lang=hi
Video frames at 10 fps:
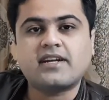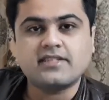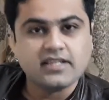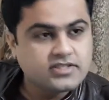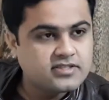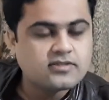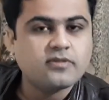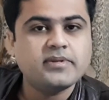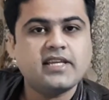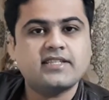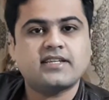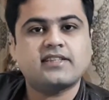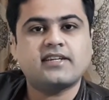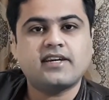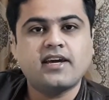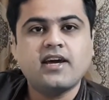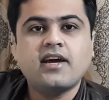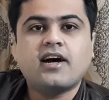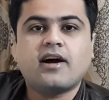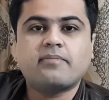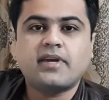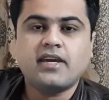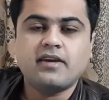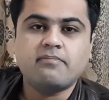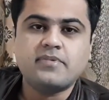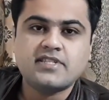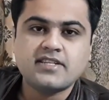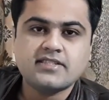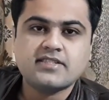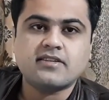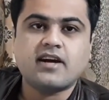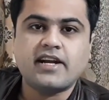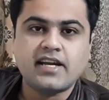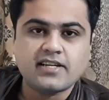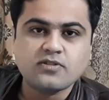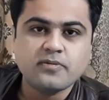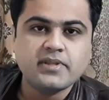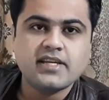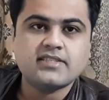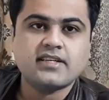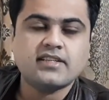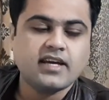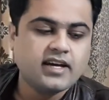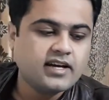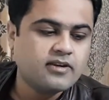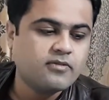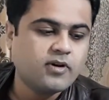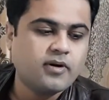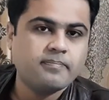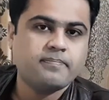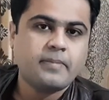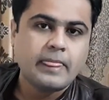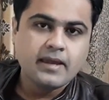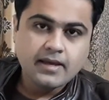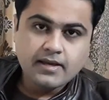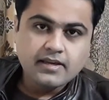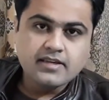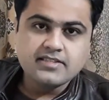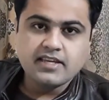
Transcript: ट्रांजेक्शन को भी देख सकता है आपके बिजनेस आइडियाज़ को भी देख सकता है अगर वो आप किसी